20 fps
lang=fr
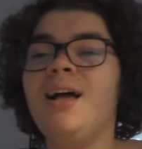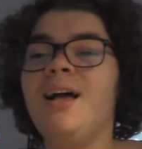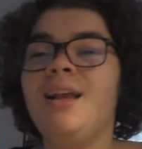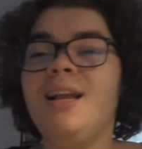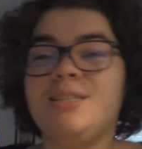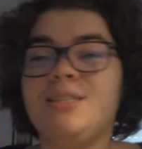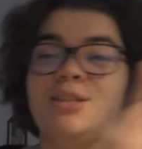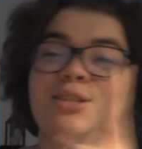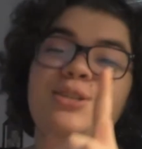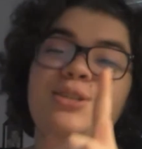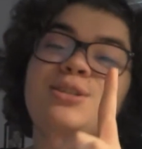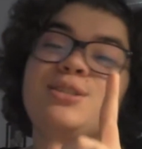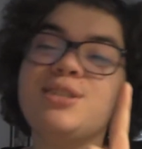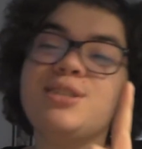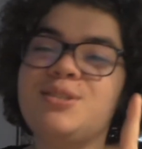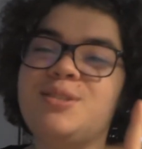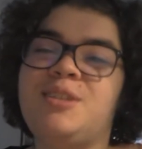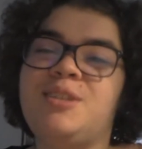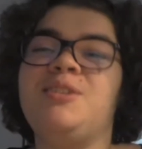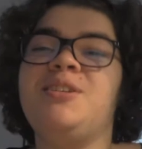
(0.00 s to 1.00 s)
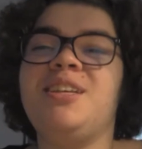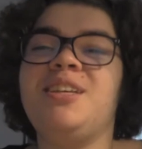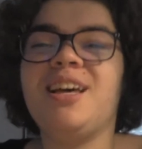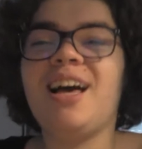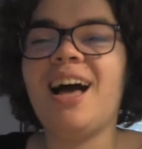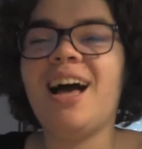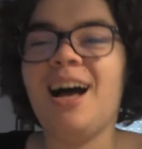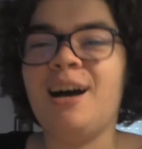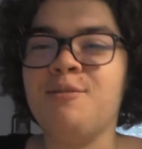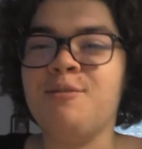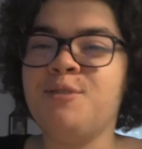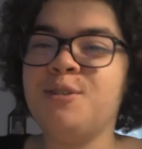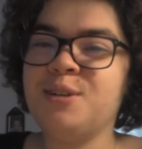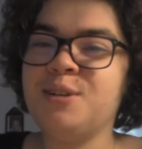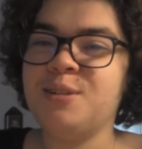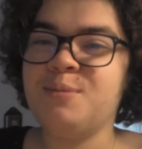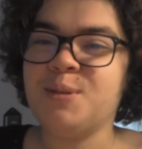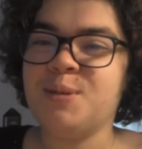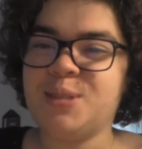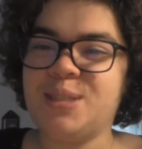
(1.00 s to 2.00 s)
La seule chose que je vais te dire avant
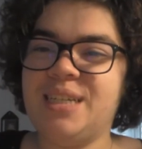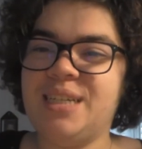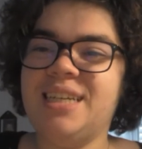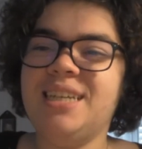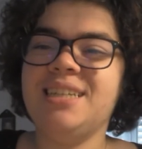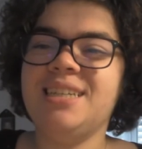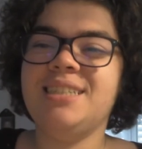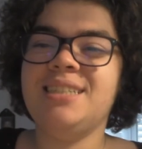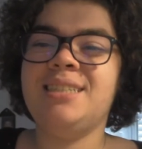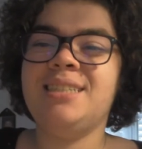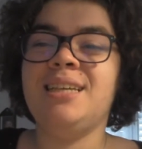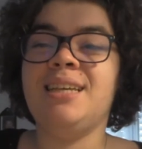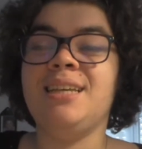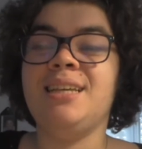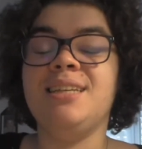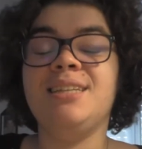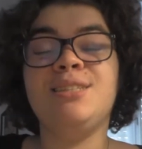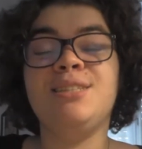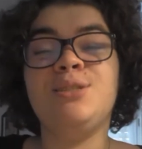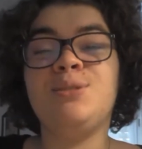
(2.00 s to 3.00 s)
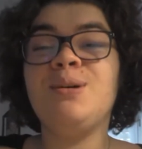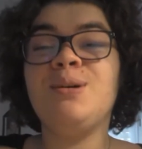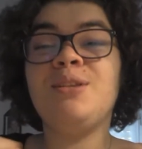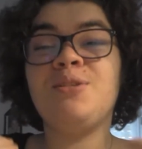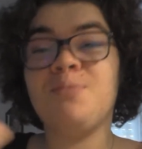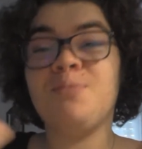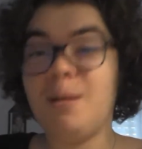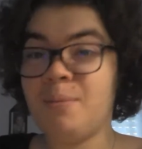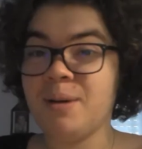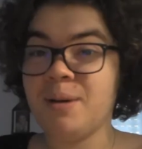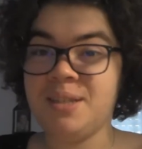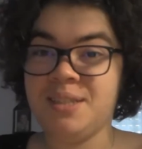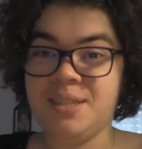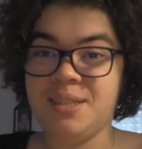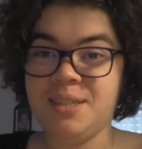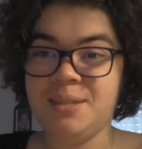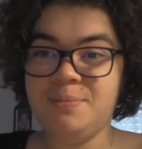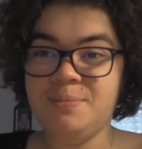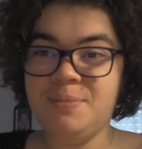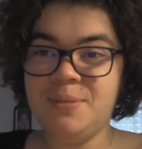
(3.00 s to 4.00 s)
de commencer, c'est soit tu
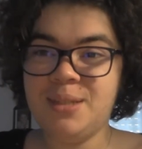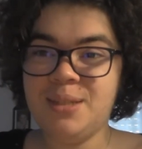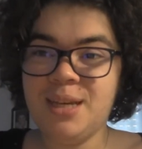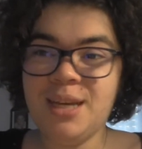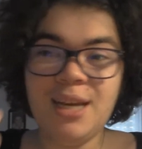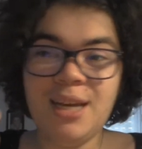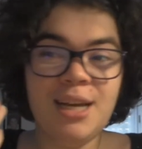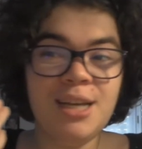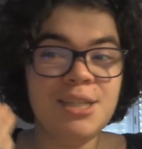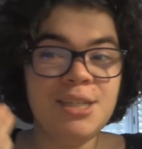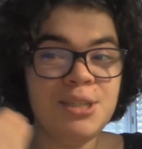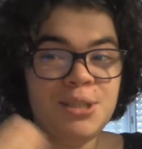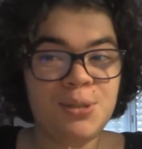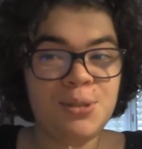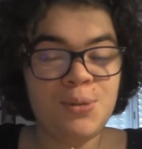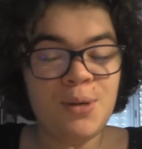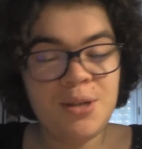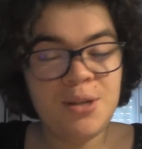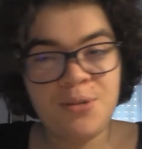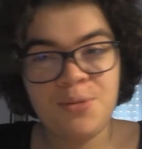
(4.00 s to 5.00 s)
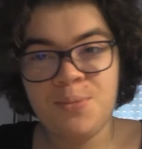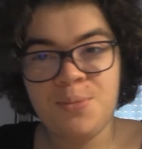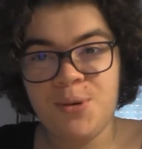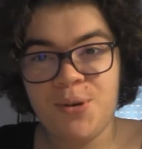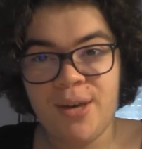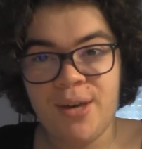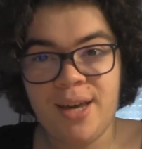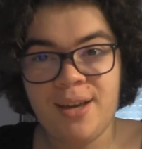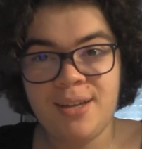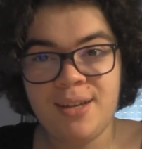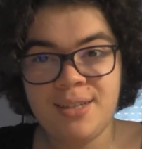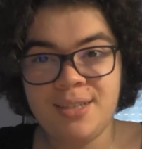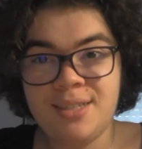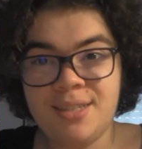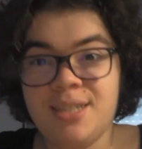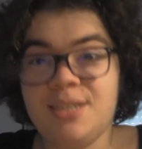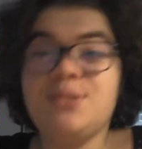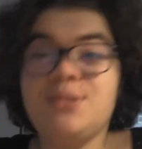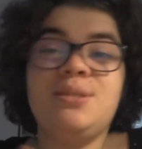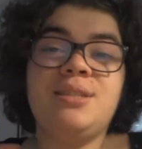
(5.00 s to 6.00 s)
m'apprécies, soit tu me hais.
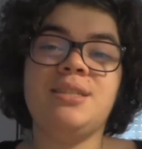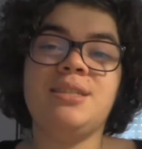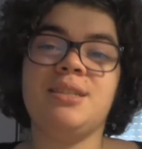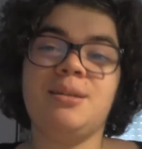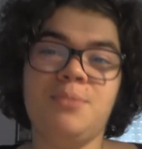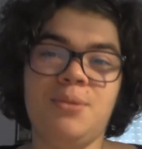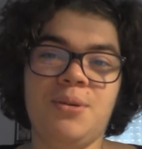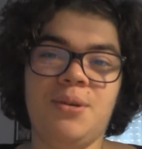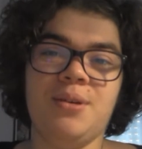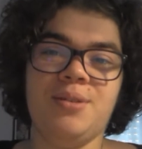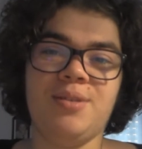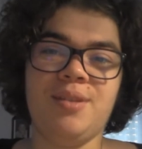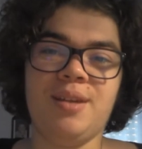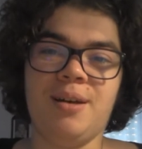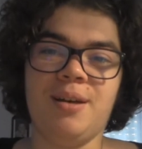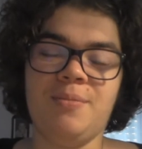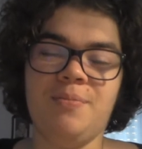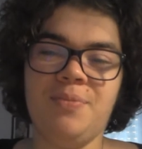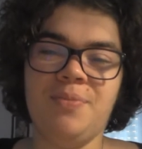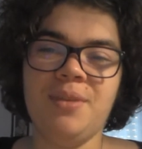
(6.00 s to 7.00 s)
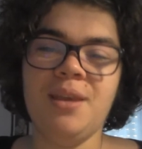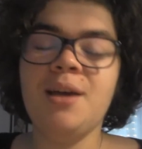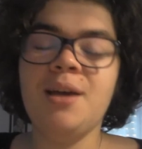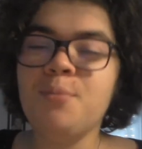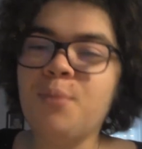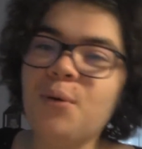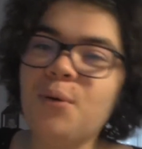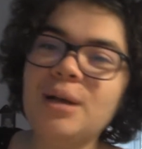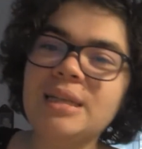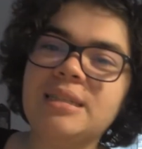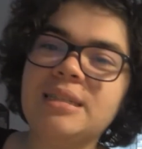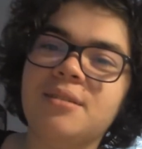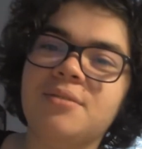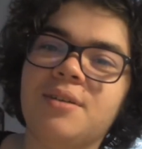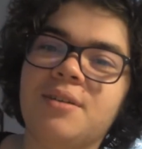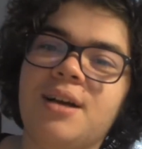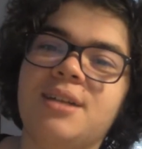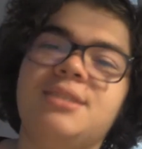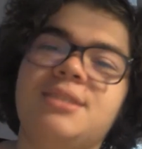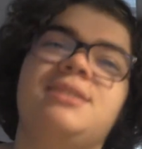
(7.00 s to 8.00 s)
C'est aussi simple que ça. Pourquoi cette
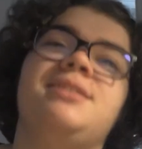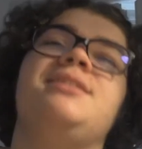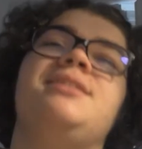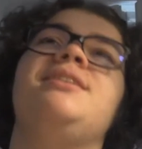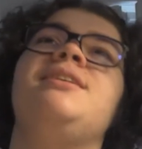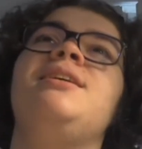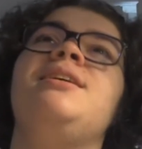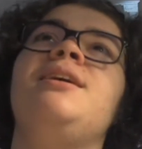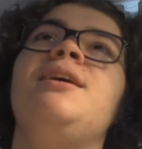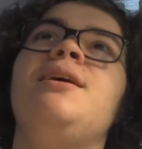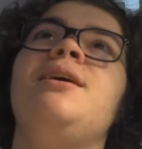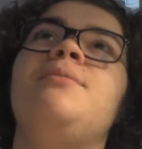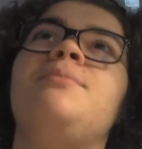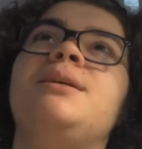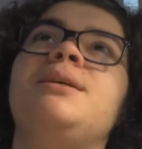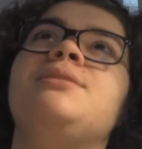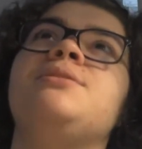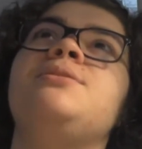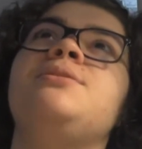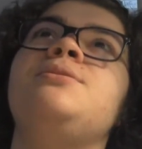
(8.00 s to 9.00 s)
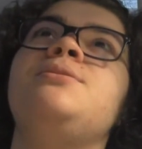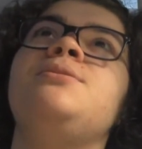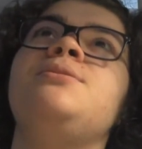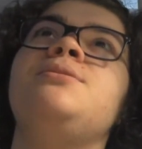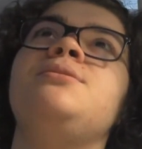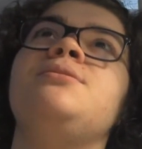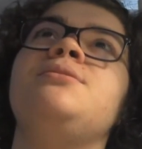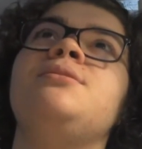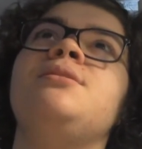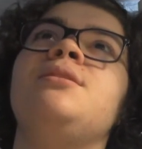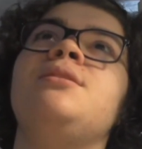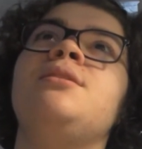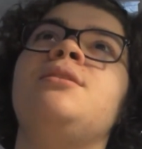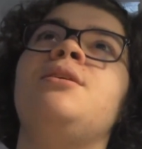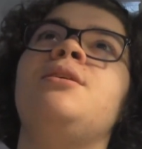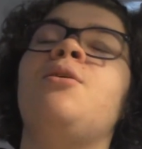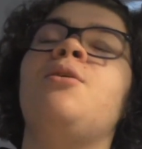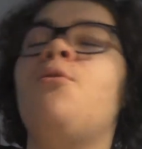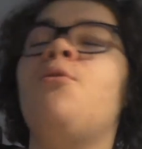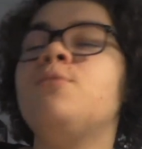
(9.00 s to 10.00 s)
phrase parce que
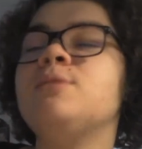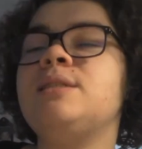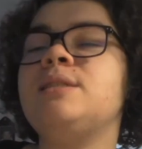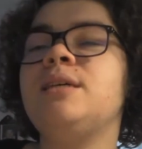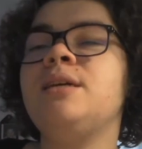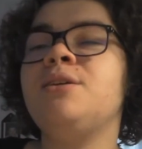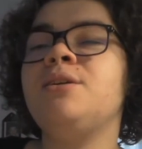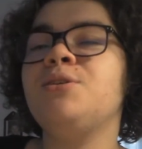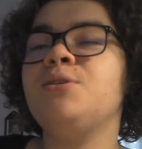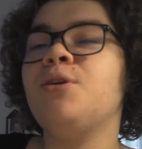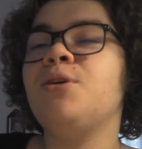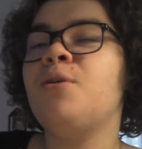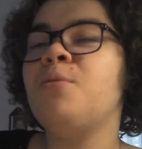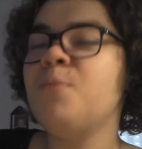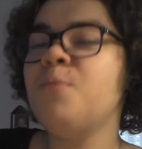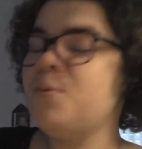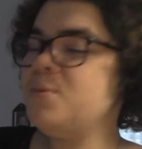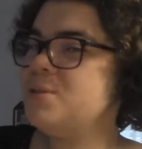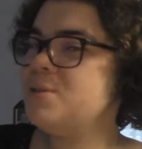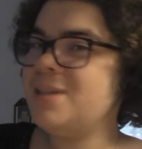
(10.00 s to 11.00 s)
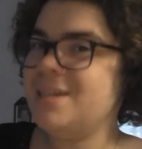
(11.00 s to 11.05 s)
euh, on sait que dans le monde de